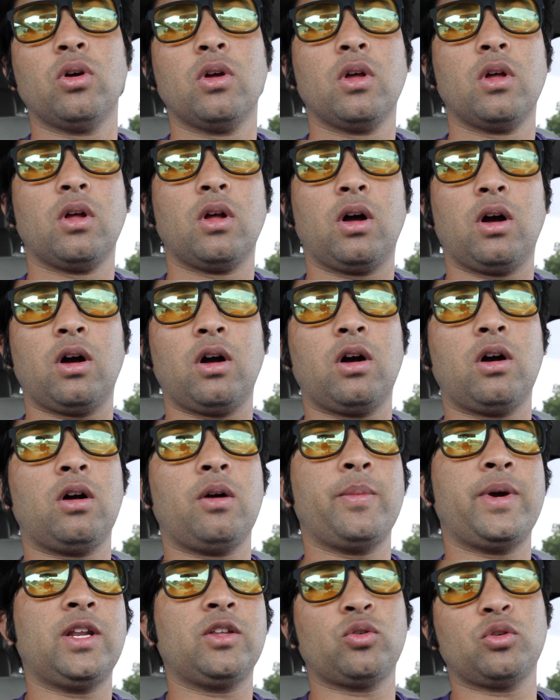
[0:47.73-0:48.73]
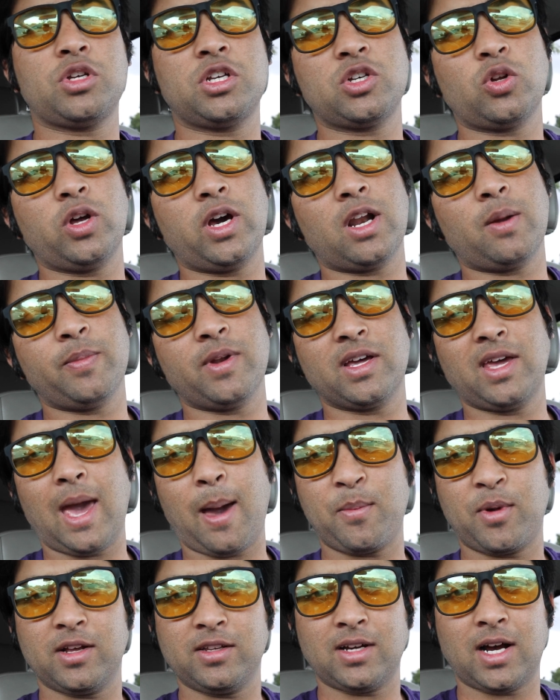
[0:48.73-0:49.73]
uh, मैंने सोचा चलो यार अपना
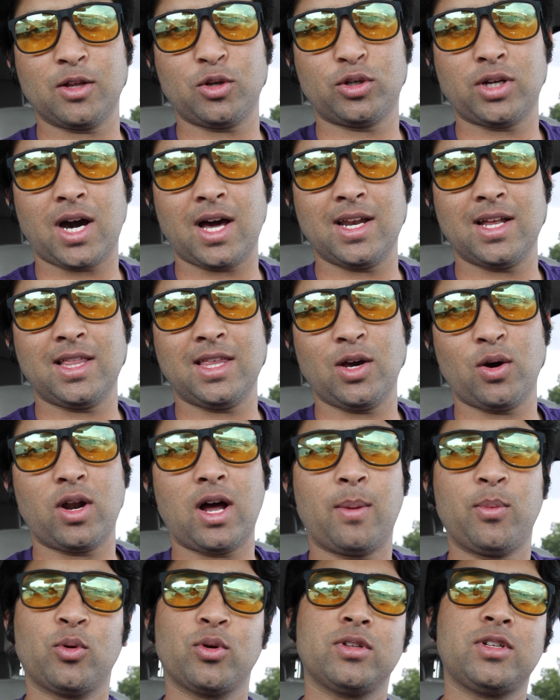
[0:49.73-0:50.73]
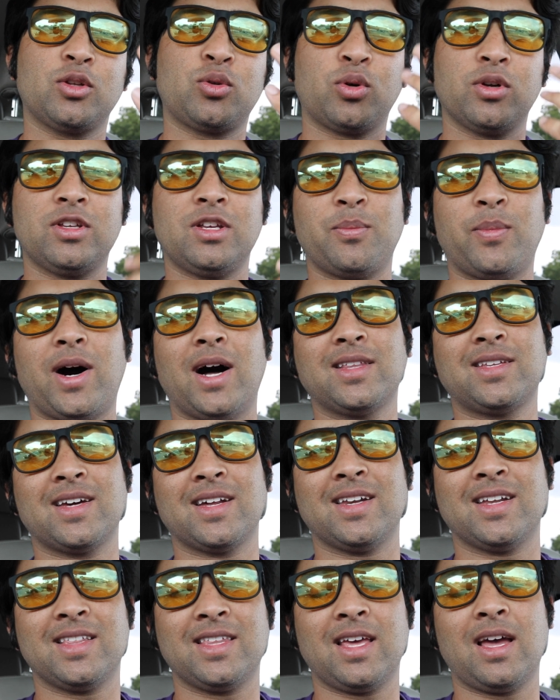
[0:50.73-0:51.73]
कैमरा साथ उठा लेते हैं और आप लोगों से थोड़ी सी बात
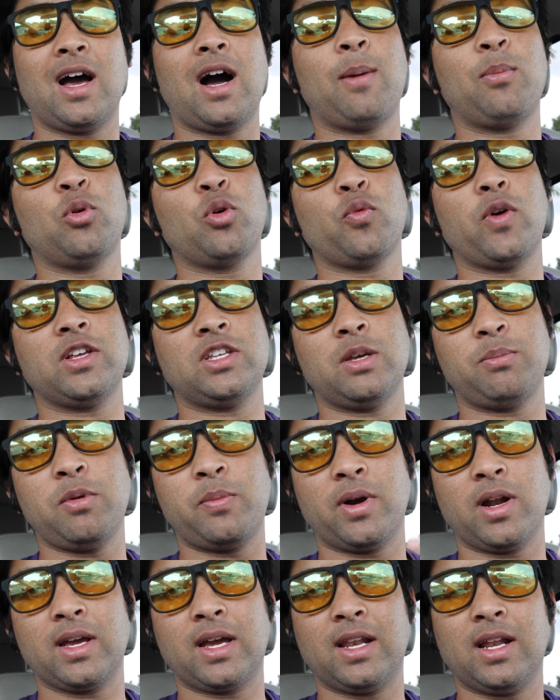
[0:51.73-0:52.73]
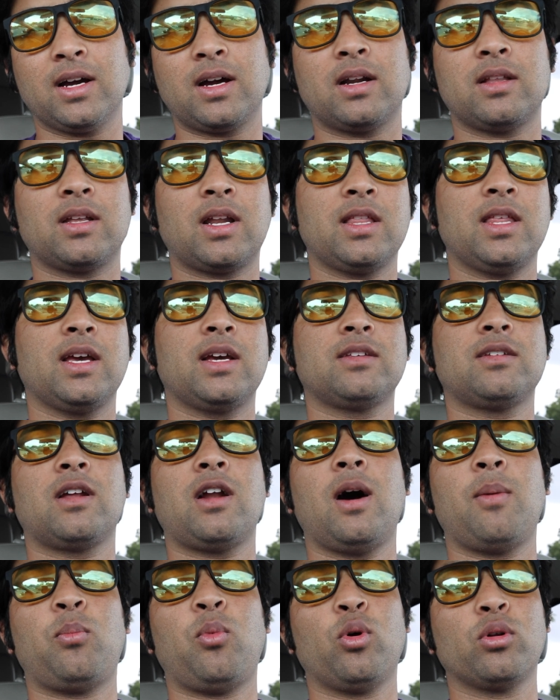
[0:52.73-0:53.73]
कर लेते हैं आप लोग वैसे भी बड़ा गिला करते रहते हैं कि
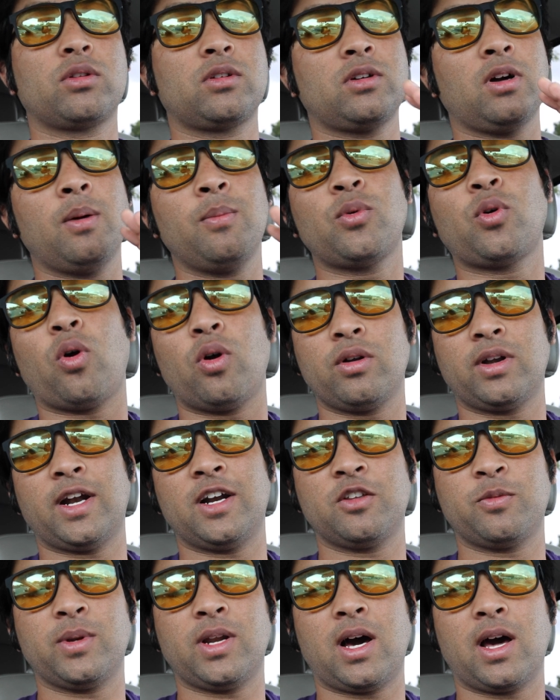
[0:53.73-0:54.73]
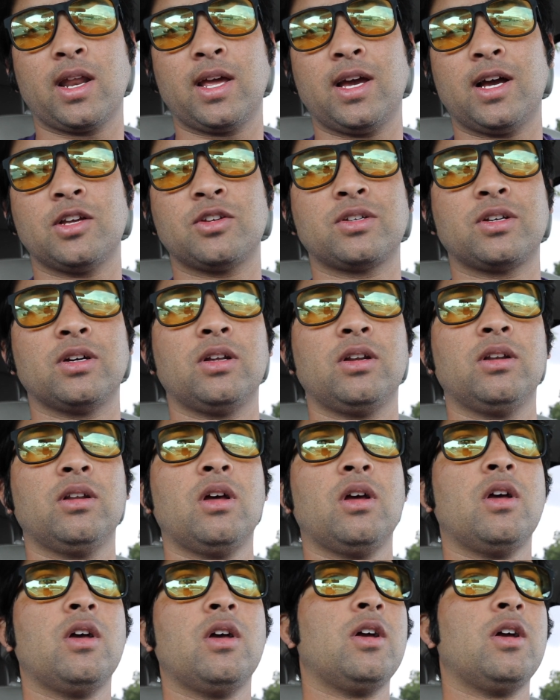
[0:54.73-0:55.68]
सर आप बहुत कम कॉन्टेंट्स बना रहे हैं आजकल